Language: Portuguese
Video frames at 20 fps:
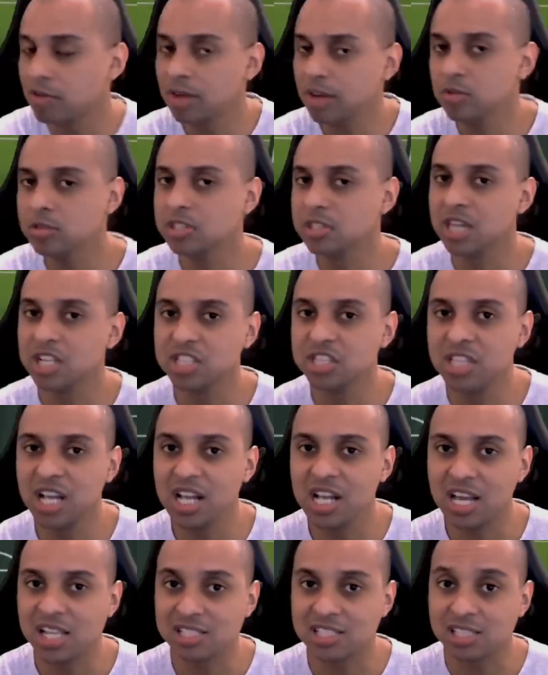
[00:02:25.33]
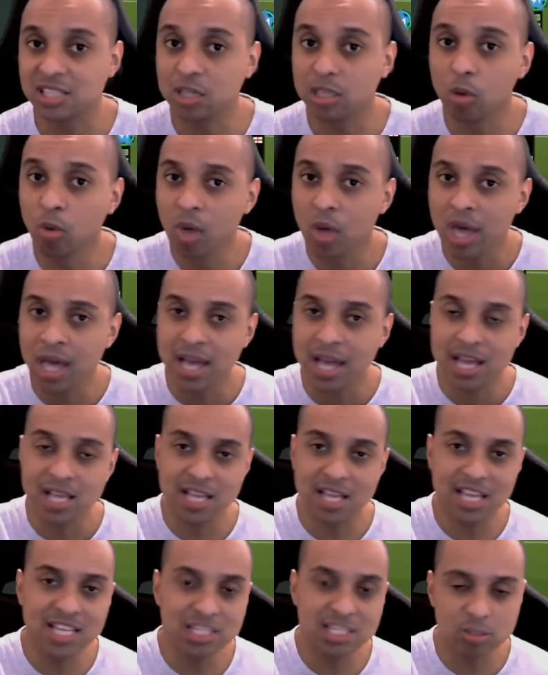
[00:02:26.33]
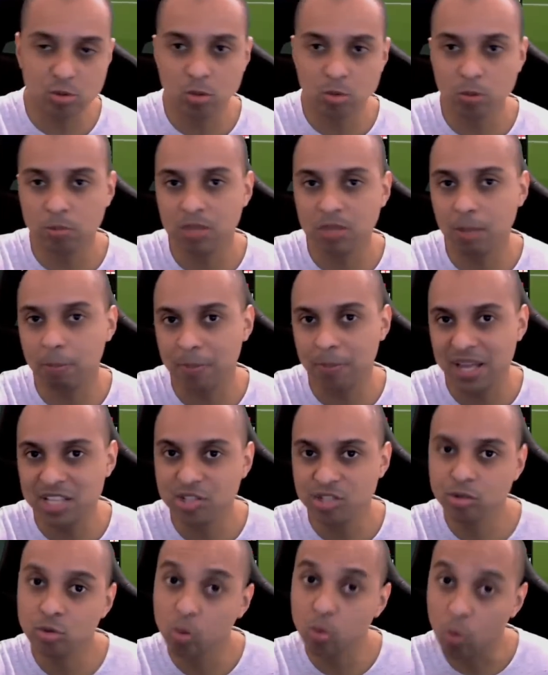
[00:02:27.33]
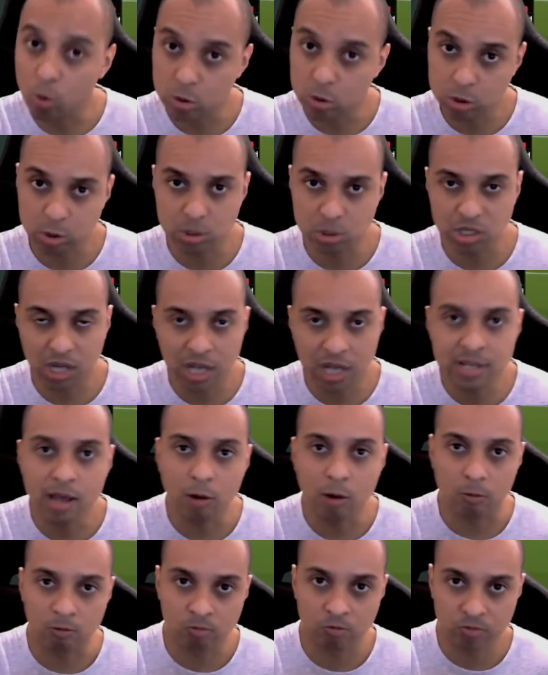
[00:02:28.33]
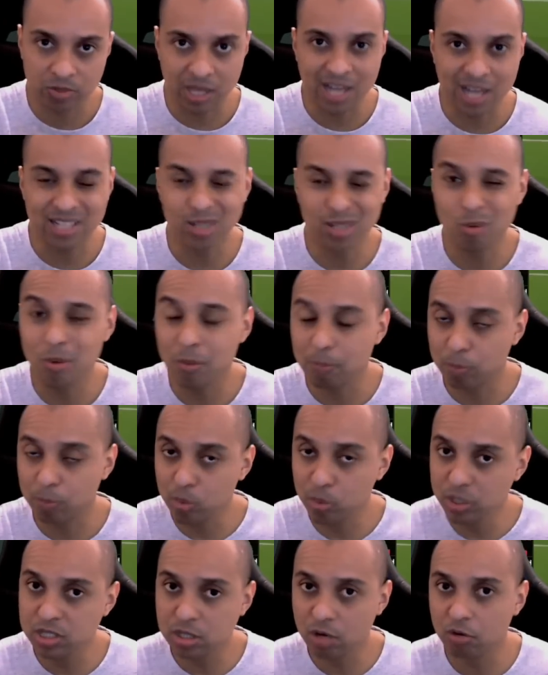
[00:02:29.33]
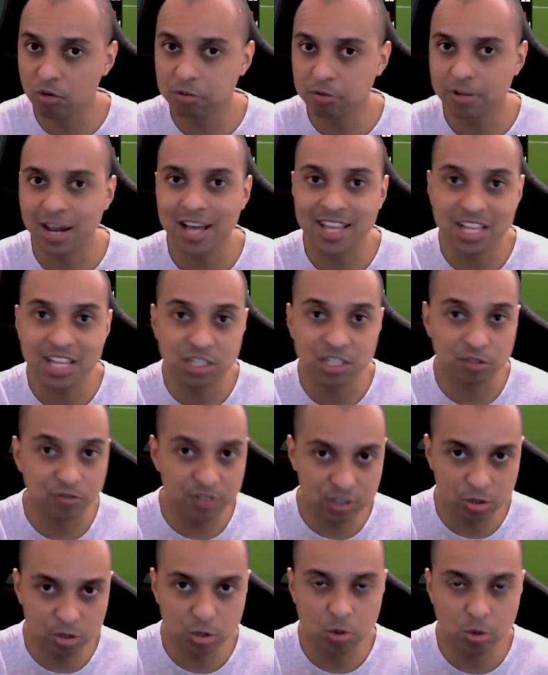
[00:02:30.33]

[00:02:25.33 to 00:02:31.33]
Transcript: vai gostar de DLS. Então, isso depende do gosto de cada um. Tá? Então, por isso que eu vou falar que é difícil de